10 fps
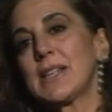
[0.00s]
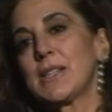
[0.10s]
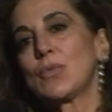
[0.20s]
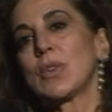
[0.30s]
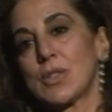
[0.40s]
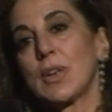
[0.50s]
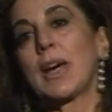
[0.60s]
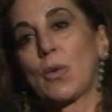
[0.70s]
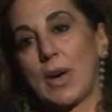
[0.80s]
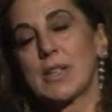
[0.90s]
le situazioni
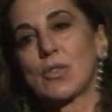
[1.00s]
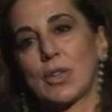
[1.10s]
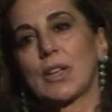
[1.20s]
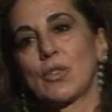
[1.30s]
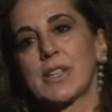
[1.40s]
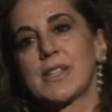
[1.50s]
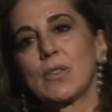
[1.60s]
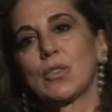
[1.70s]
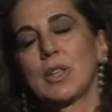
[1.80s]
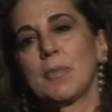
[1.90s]
e questo credo che
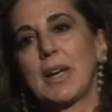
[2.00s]
sia uno dei